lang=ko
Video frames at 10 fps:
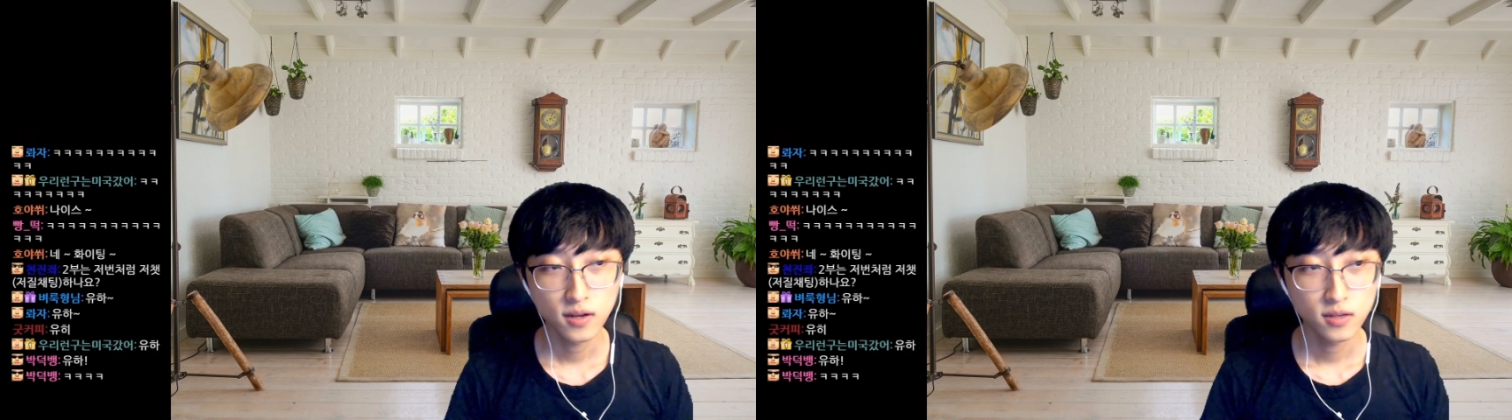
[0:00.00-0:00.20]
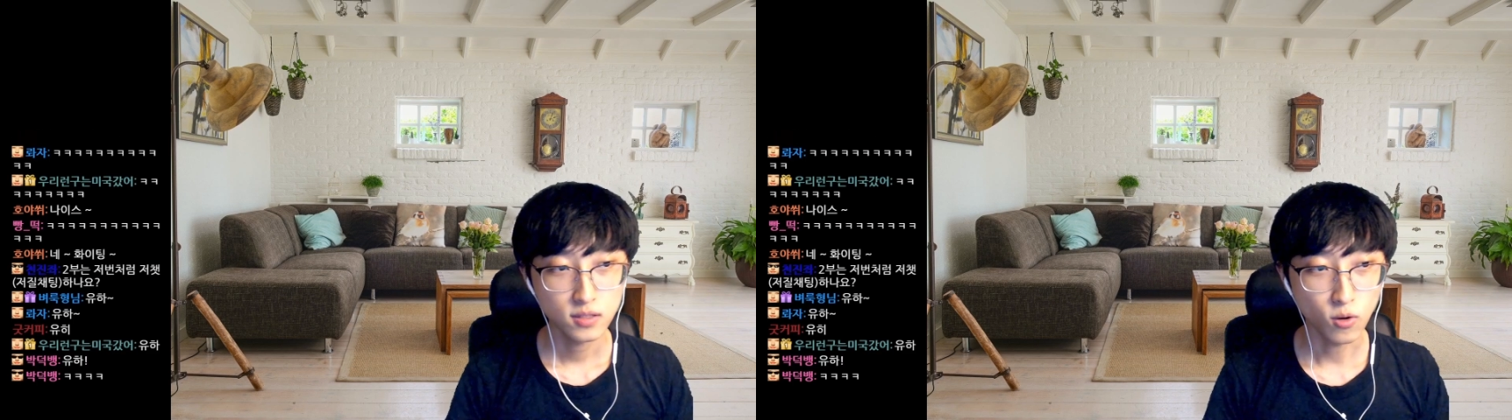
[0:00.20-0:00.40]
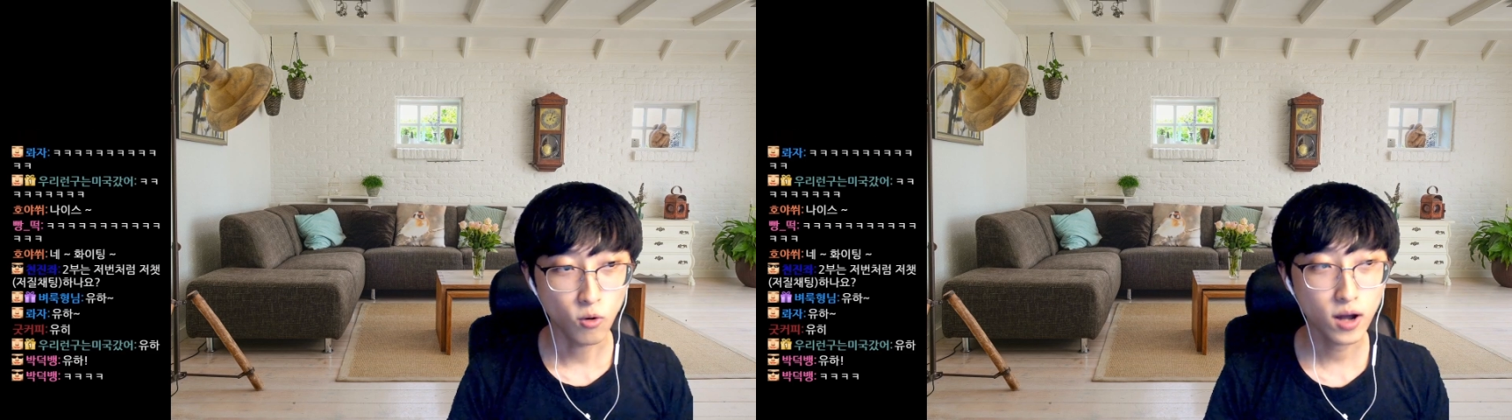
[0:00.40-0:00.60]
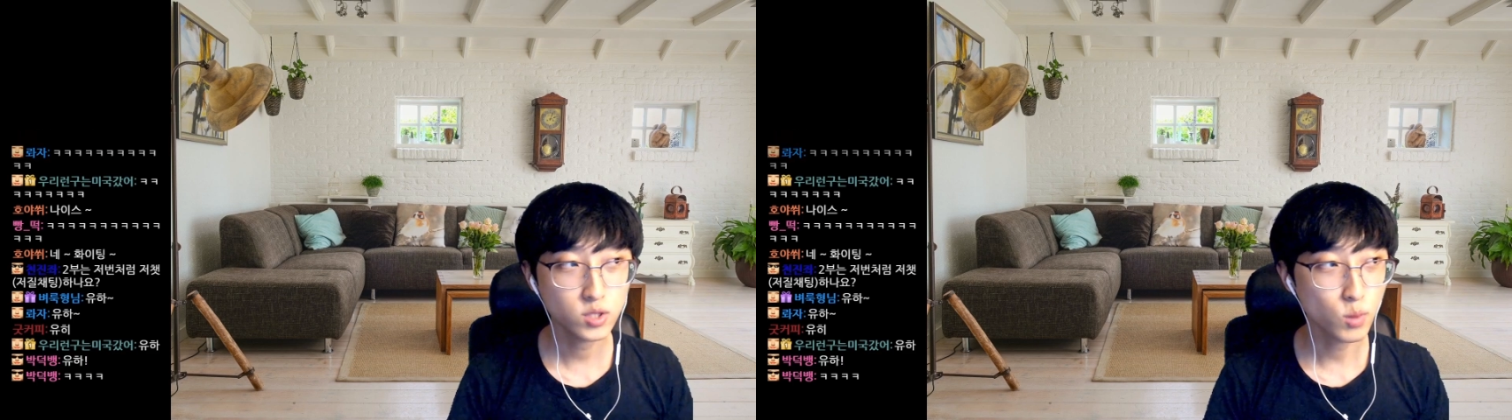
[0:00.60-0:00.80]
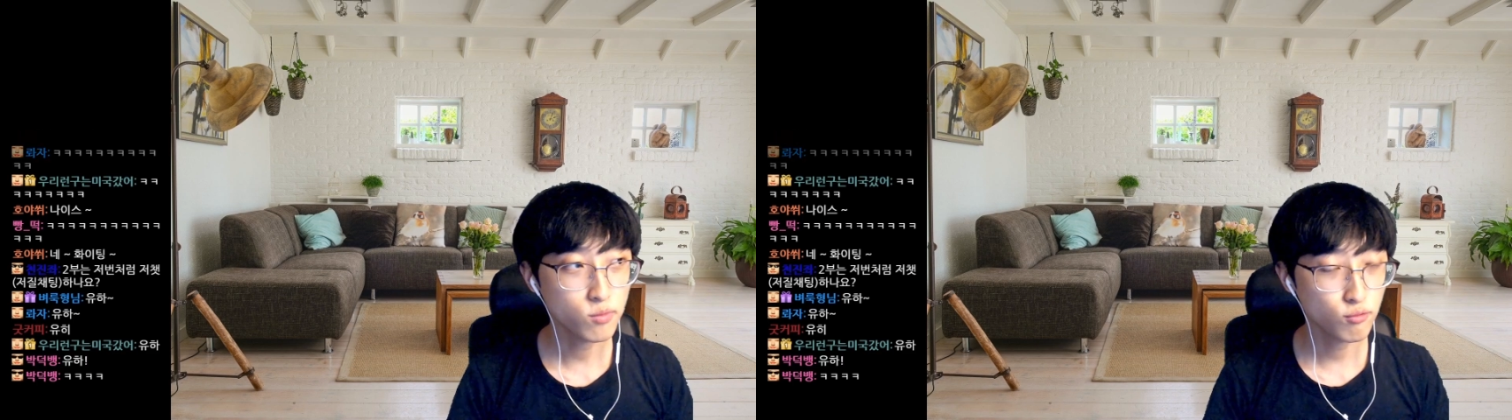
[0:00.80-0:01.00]
어학
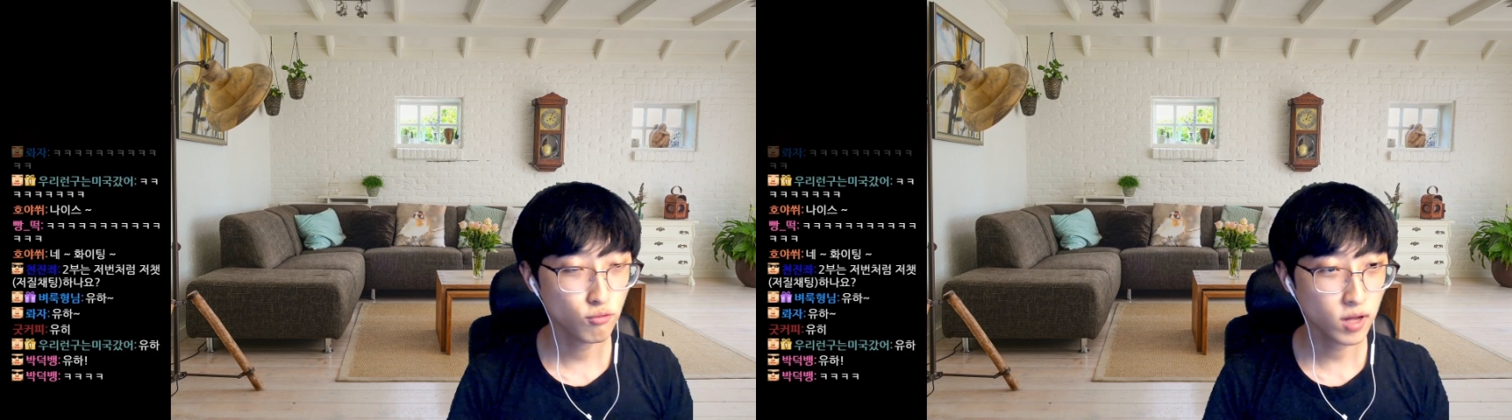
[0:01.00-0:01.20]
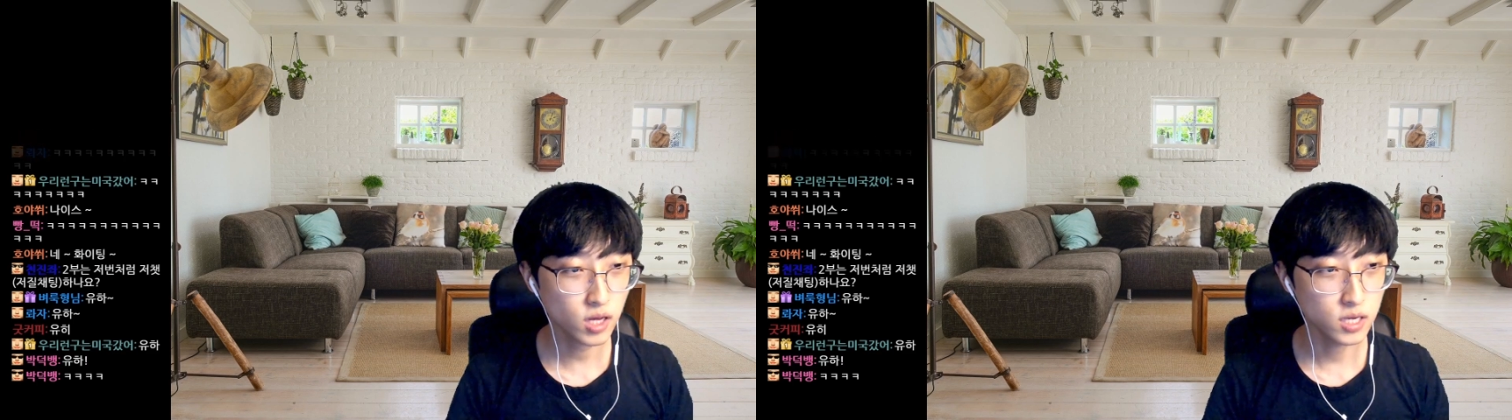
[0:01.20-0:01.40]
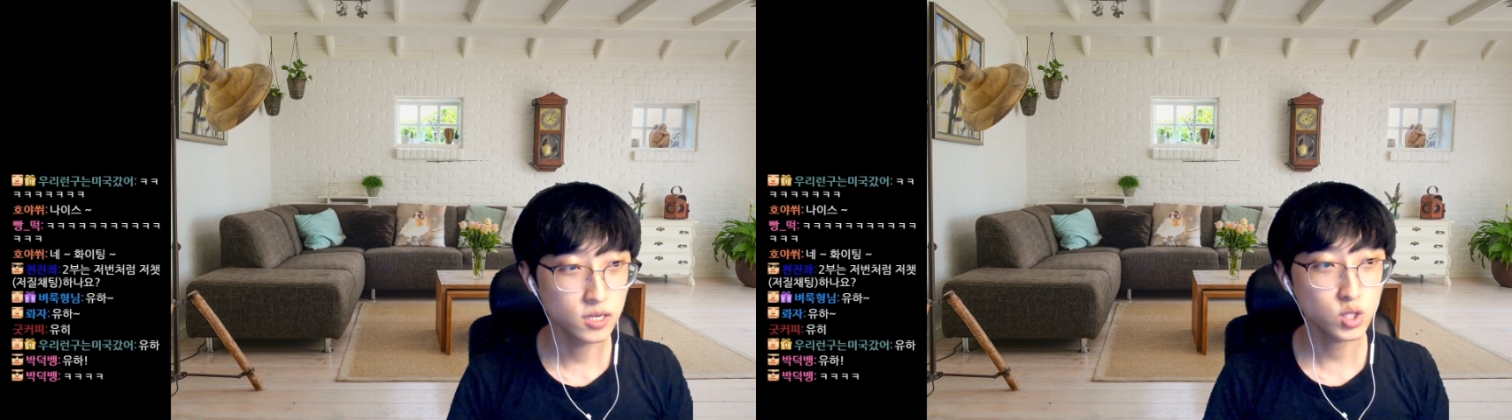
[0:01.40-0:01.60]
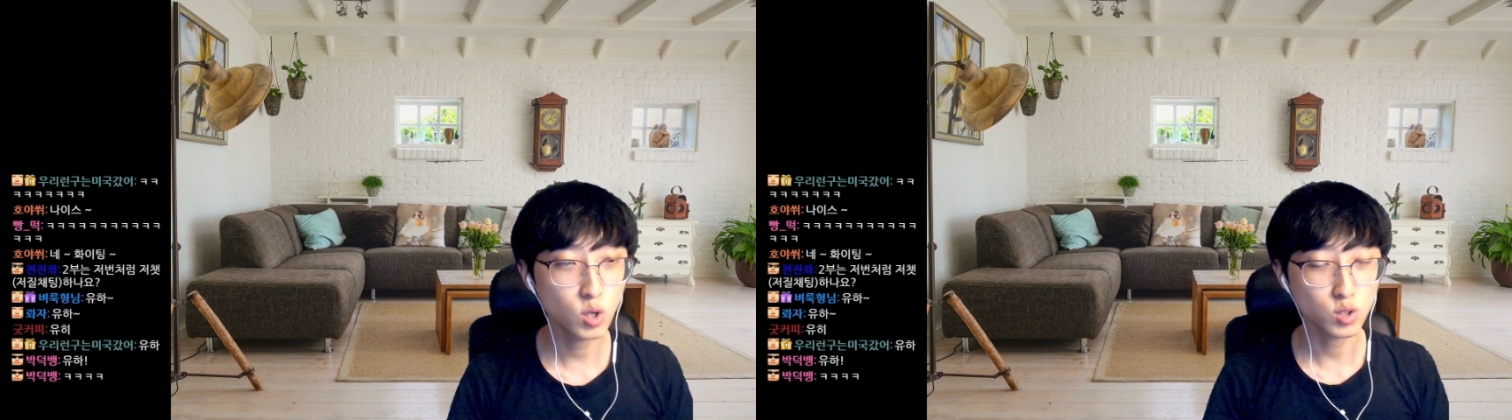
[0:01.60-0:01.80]
점수가 일정